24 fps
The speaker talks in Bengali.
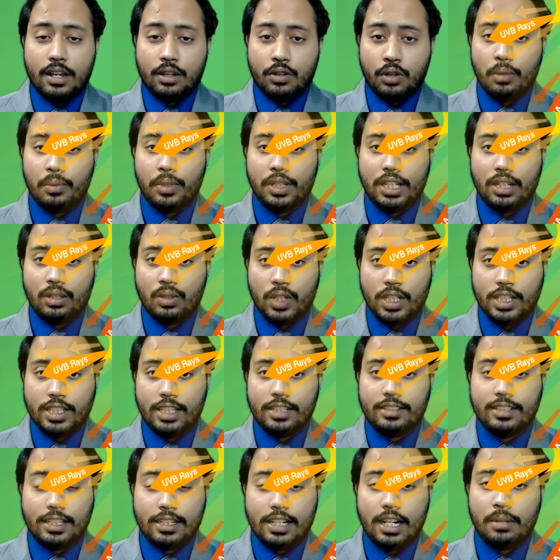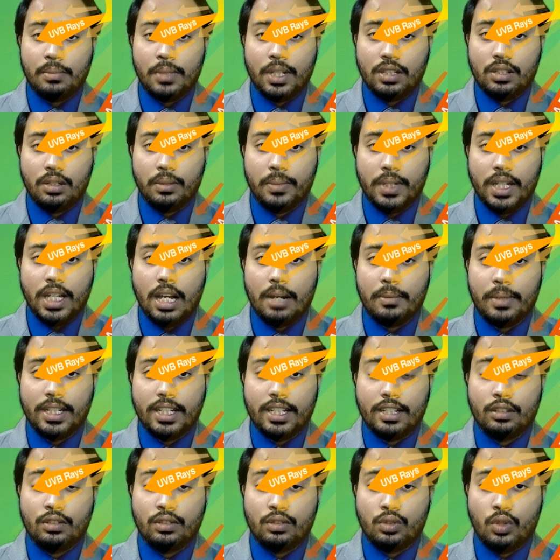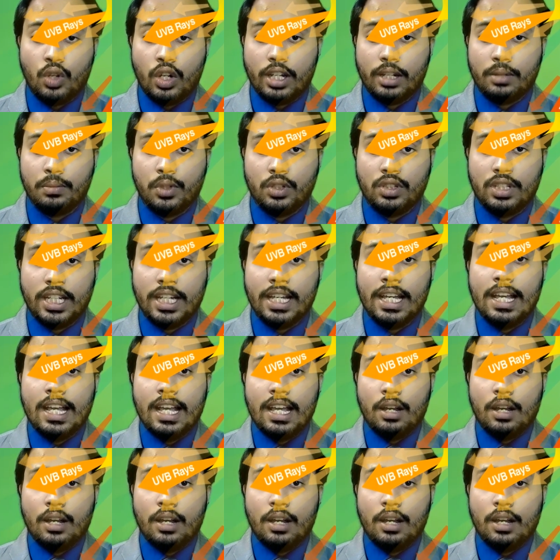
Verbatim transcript: ক্ষমতা রয়েছে যেটার মাধ্যমে আমাদের ত্বকের মধ্যে